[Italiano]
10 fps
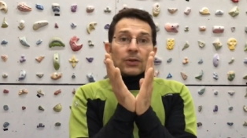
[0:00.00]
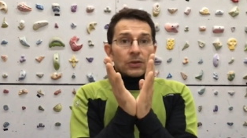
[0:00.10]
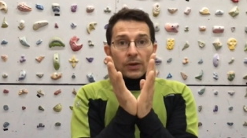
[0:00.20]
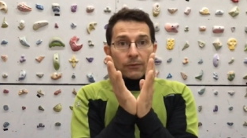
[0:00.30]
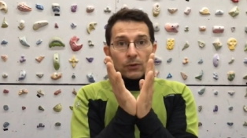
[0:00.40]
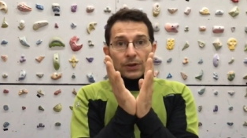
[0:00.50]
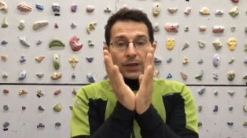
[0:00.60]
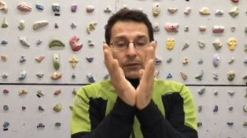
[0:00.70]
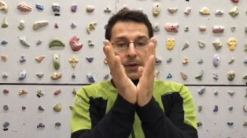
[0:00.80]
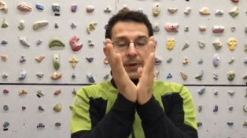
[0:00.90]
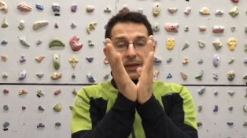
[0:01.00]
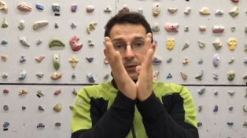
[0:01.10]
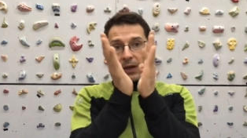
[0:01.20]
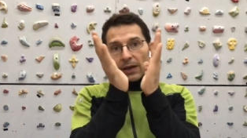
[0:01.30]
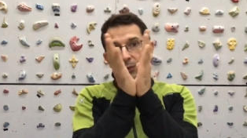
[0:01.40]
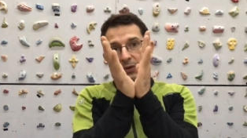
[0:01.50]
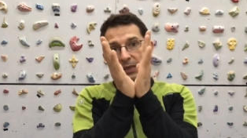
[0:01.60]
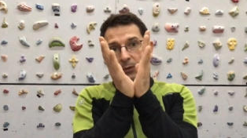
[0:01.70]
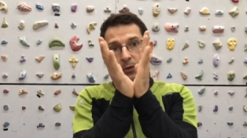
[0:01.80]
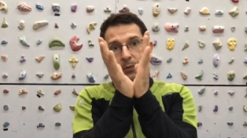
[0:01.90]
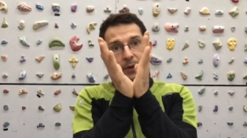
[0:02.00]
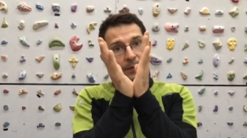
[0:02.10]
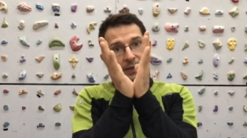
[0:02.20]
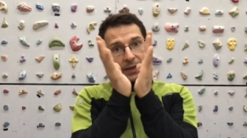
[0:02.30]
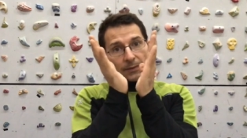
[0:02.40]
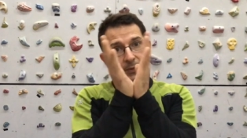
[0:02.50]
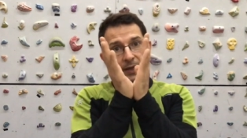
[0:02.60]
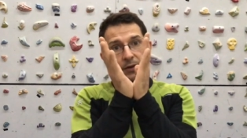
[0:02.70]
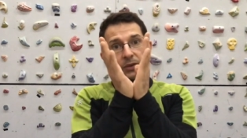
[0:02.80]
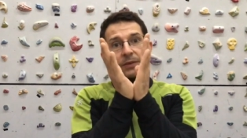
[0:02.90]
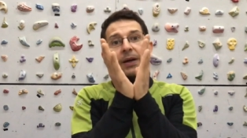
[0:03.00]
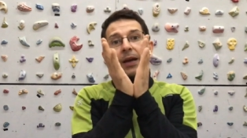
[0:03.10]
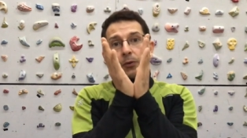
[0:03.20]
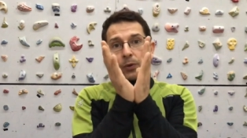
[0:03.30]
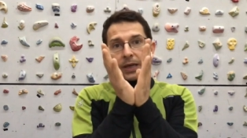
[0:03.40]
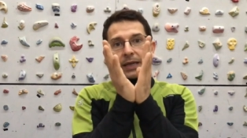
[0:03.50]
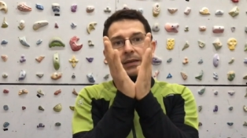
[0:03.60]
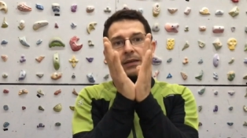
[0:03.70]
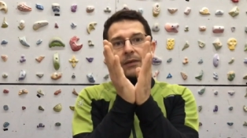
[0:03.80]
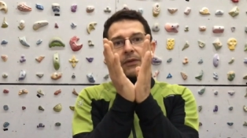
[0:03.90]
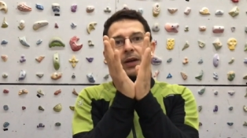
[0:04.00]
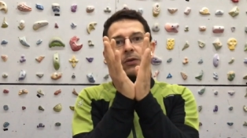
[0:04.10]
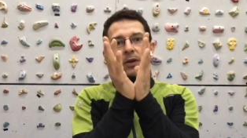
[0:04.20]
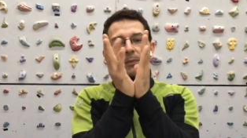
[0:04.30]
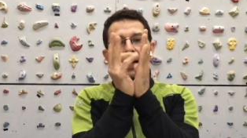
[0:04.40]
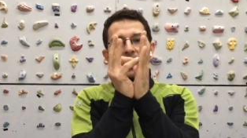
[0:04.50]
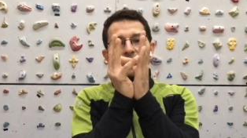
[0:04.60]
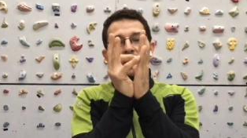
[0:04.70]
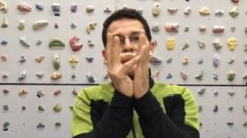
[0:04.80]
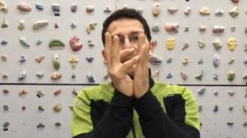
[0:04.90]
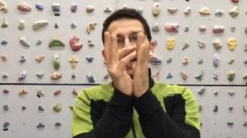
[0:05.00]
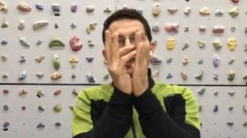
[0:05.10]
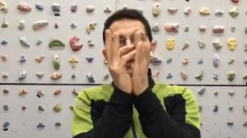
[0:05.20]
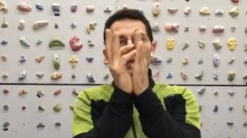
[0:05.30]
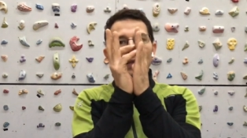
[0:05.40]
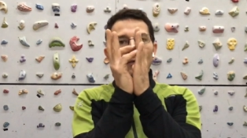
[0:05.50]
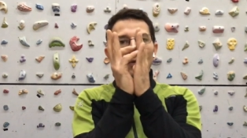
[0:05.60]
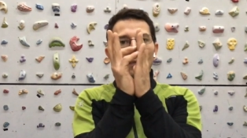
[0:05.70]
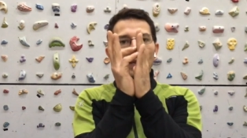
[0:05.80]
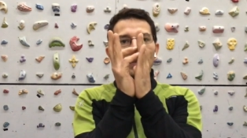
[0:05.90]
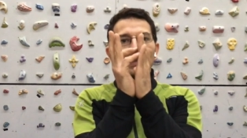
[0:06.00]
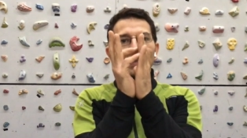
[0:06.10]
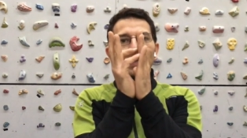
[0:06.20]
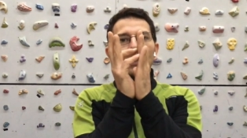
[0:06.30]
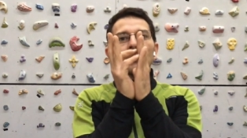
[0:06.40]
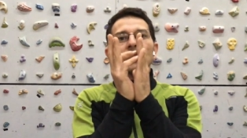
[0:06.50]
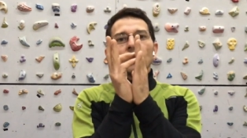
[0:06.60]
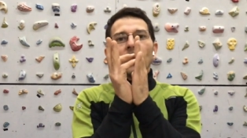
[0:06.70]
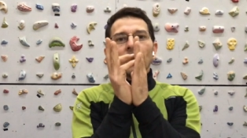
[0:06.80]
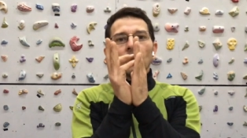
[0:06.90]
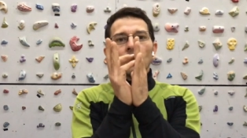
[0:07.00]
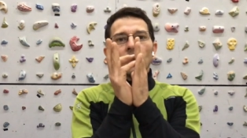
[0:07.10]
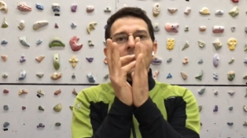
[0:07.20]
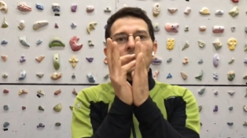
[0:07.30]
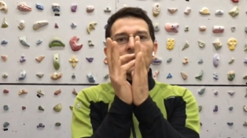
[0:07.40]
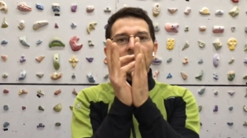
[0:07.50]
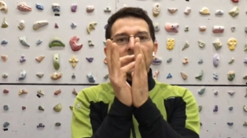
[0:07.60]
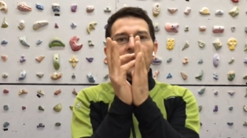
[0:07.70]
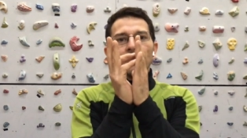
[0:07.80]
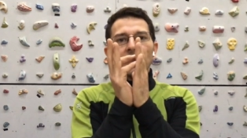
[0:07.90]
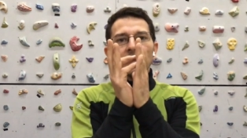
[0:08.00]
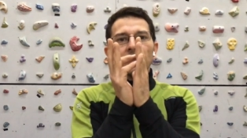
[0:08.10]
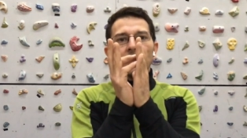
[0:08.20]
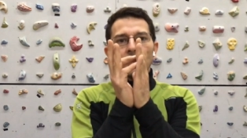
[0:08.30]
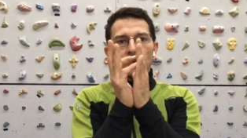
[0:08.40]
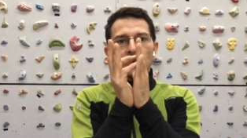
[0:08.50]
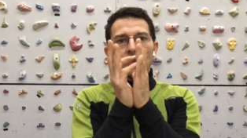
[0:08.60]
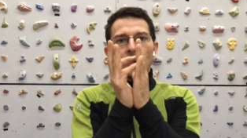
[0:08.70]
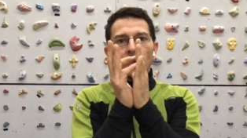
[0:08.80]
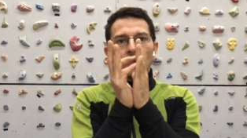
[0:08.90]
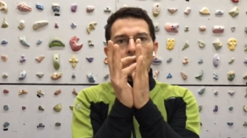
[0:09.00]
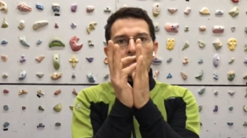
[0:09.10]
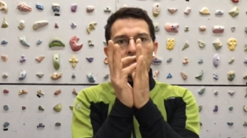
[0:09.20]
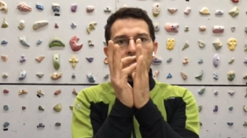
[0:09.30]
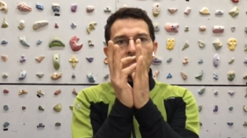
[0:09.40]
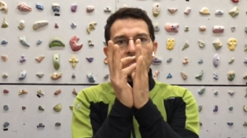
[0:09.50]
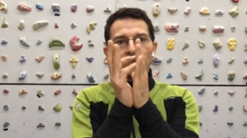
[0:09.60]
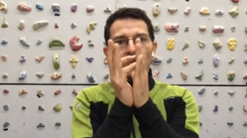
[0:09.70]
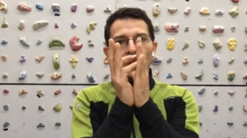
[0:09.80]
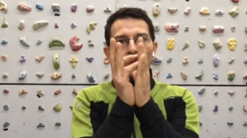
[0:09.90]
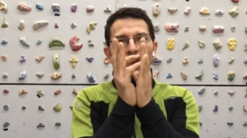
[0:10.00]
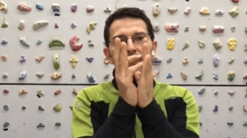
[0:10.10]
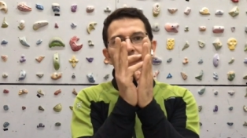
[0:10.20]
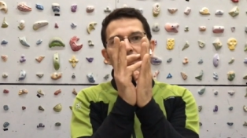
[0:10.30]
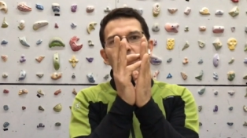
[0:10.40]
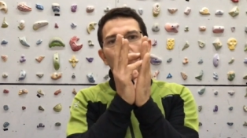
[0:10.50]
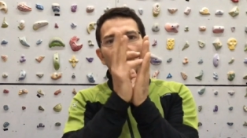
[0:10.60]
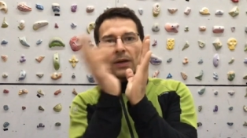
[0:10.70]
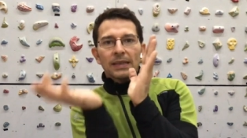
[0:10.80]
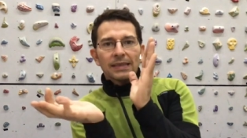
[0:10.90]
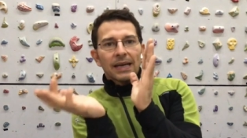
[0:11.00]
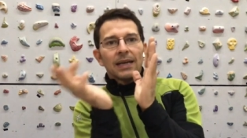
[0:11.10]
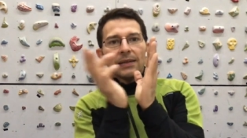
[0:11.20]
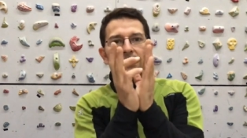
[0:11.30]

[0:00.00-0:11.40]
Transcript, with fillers: Questo che vuol dire ovviamente non è che possiamo completamente arrampicare così, ma è qui che intervengono le braccia. Le braccia servono a mantenere questo angolo, a gestire e mantenere questo angolo e quindi a fare in modo di non cascare